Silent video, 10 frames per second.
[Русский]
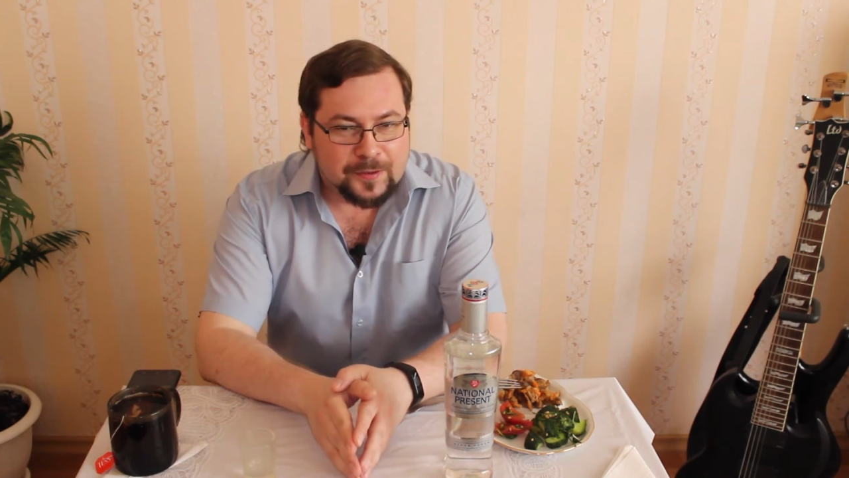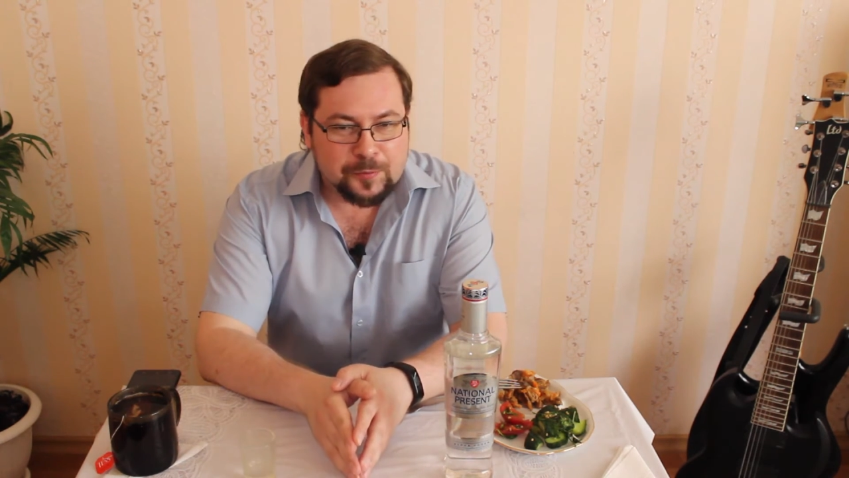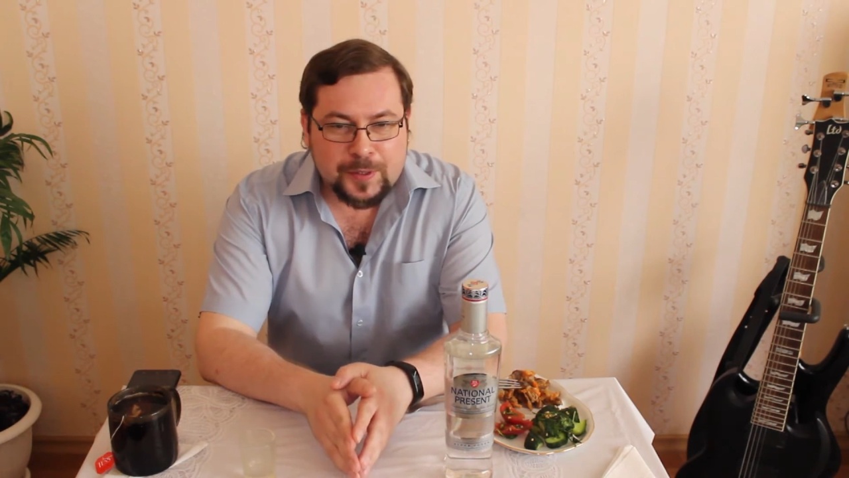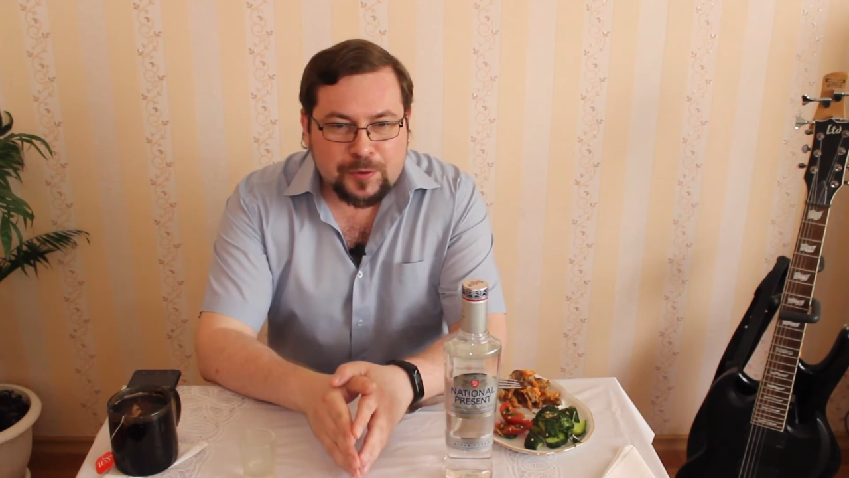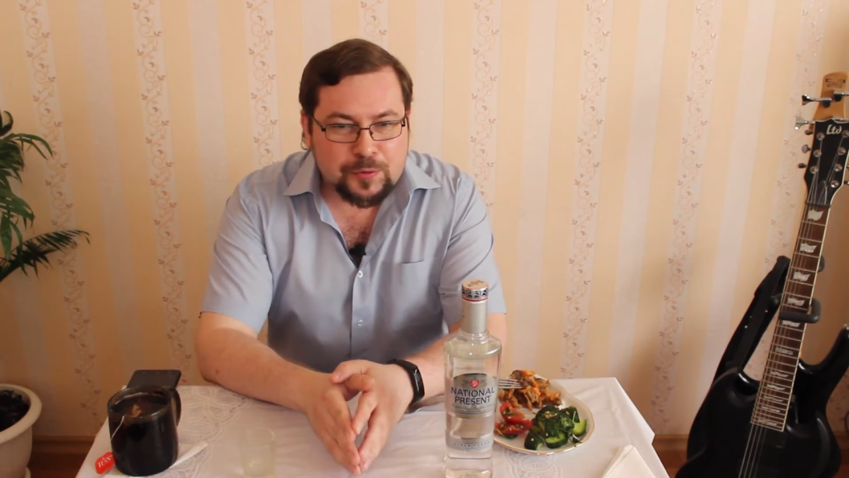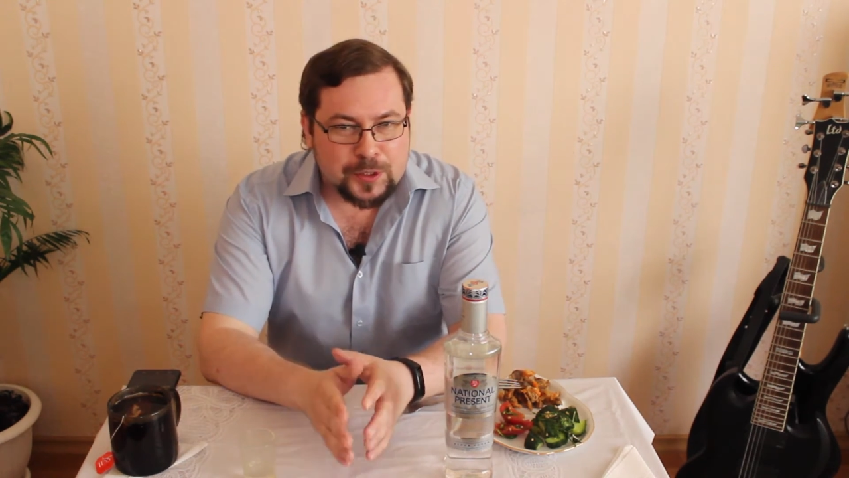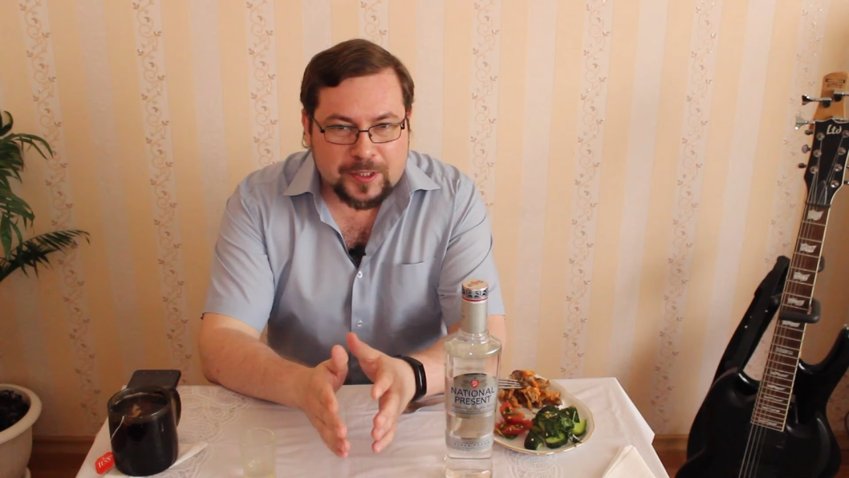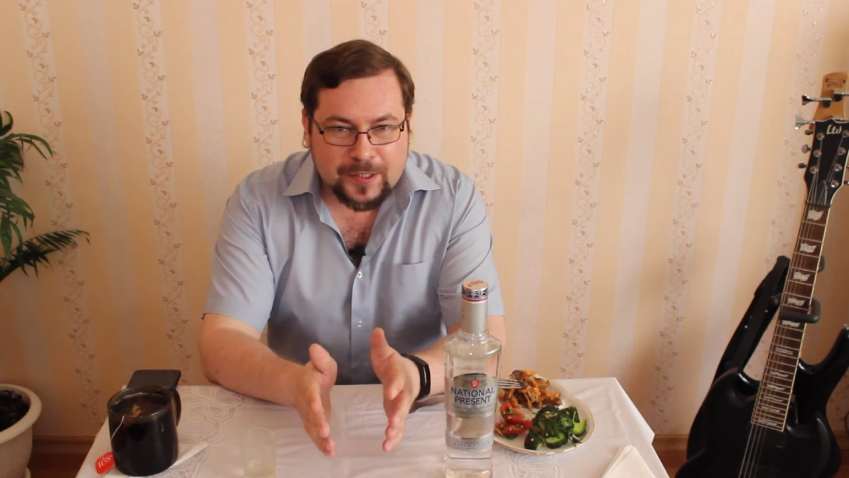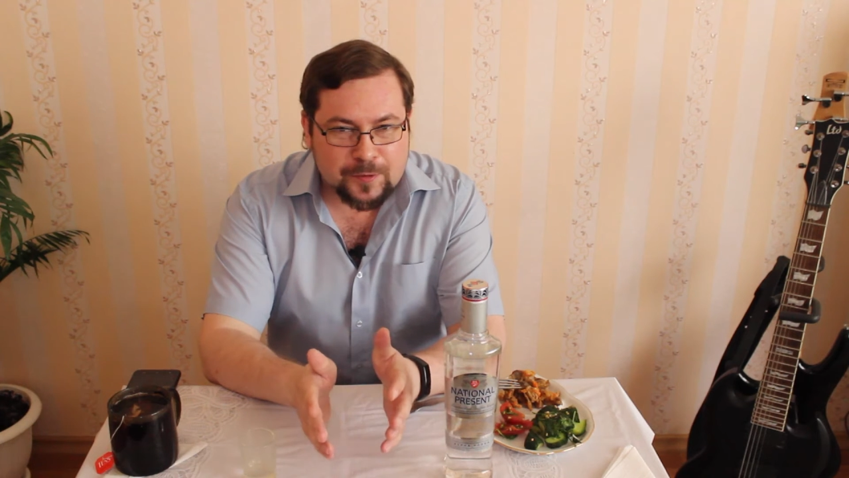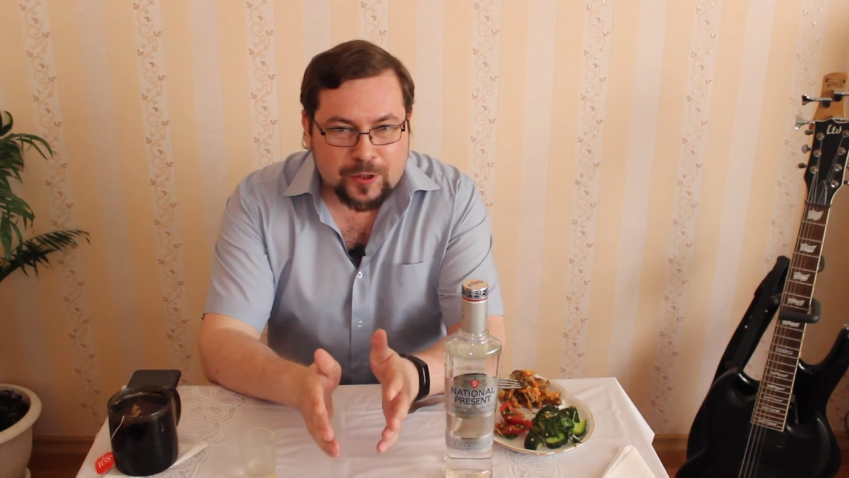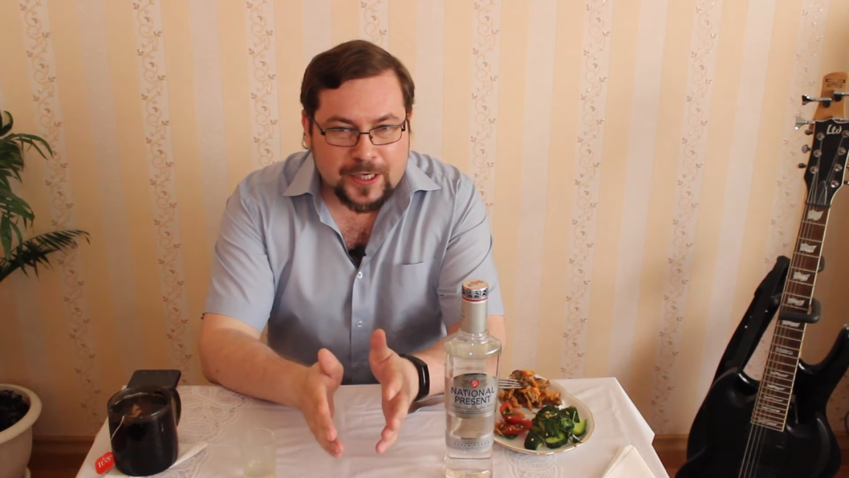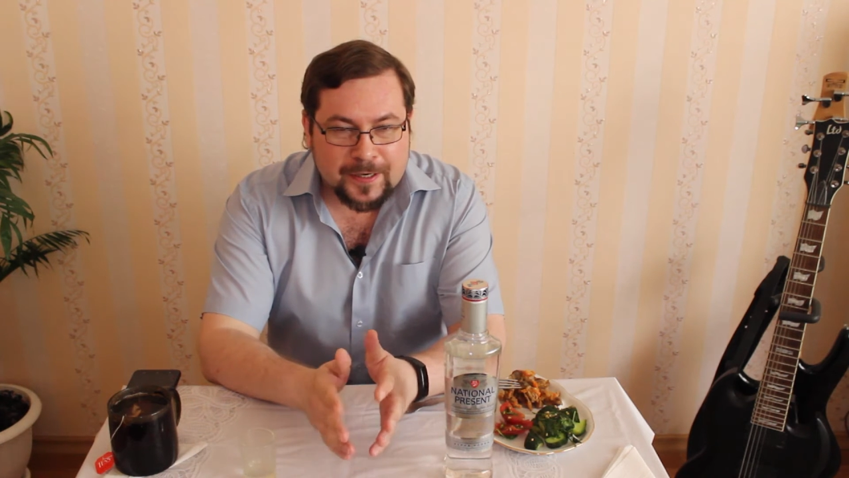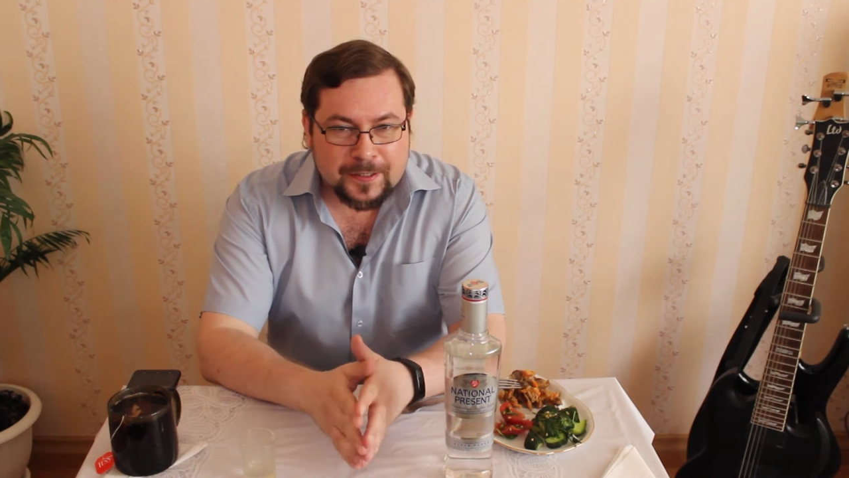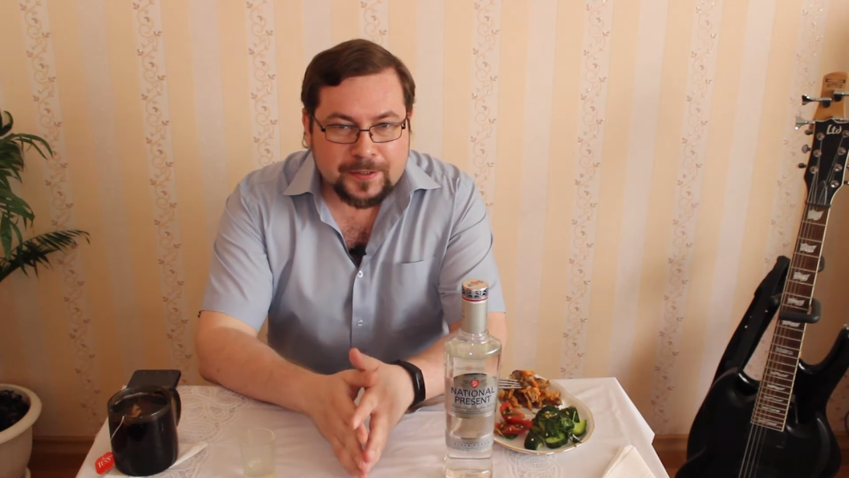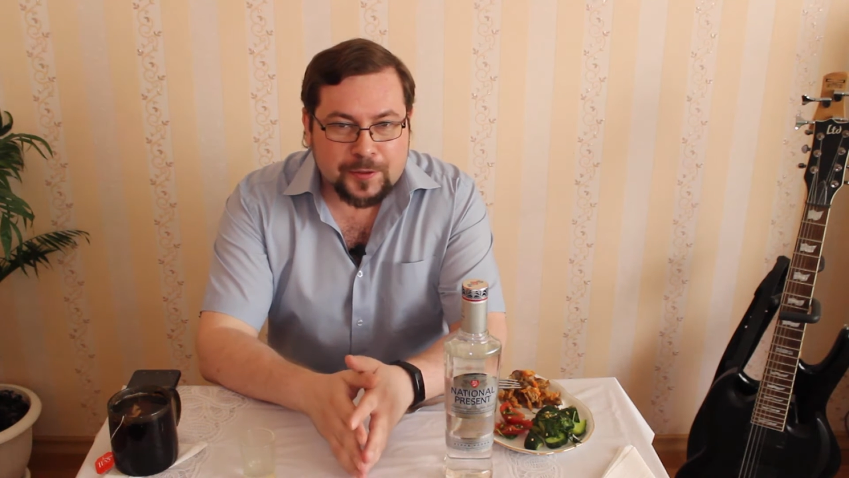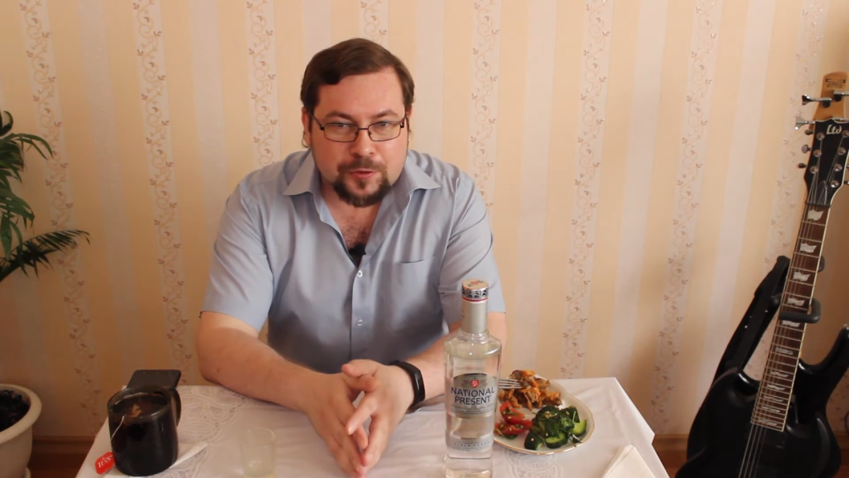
Но у меня почему-то сразу одна картина,